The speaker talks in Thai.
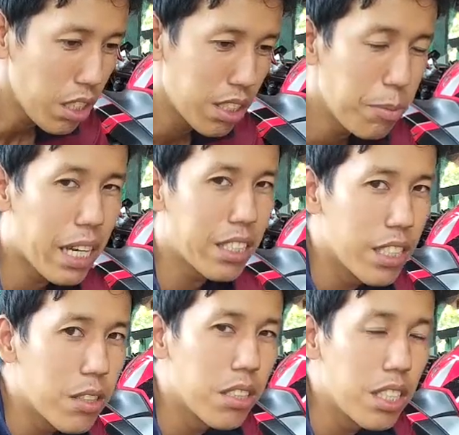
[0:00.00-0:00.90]
น้ำหนักเย
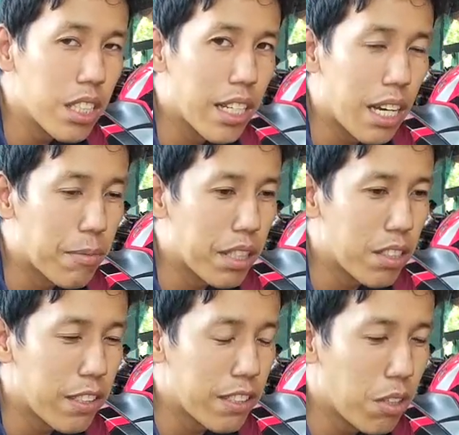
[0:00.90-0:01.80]
อะกว่าจริงนะครับ แต่
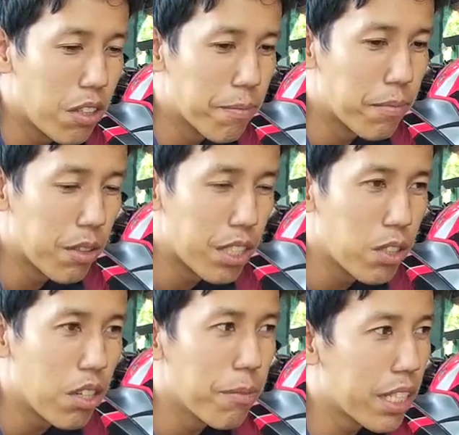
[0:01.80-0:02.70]
ก็ชอบแต่ว่า
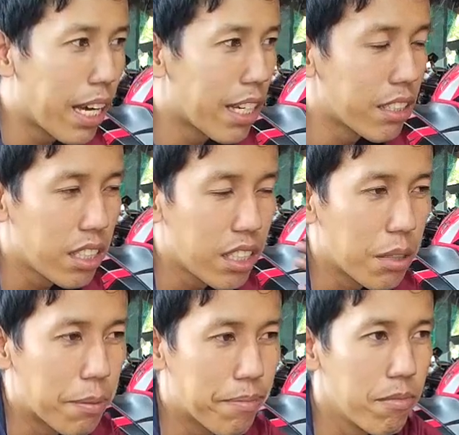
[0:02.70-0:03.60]
ชอบในการขี่
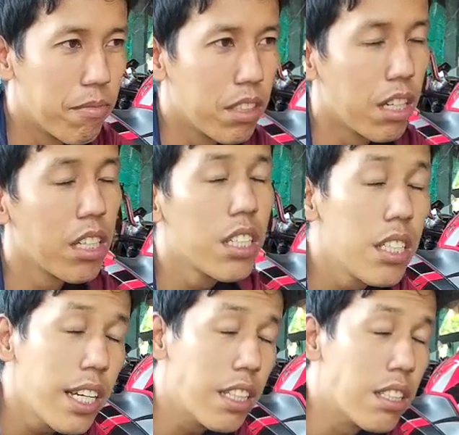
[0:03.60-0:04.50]
แบบ
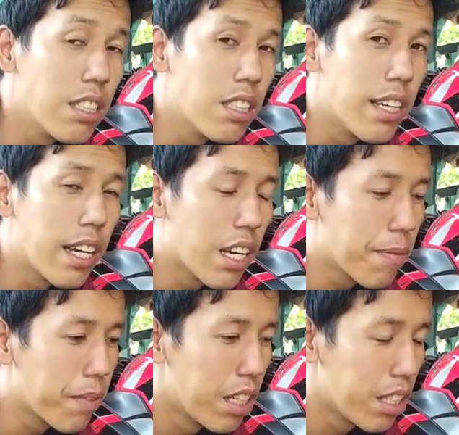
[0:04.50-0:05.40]
เรื่อยๆนะครั
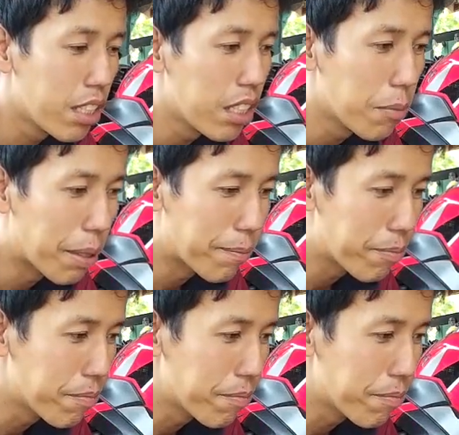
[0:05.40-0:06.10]
บขี่แบบ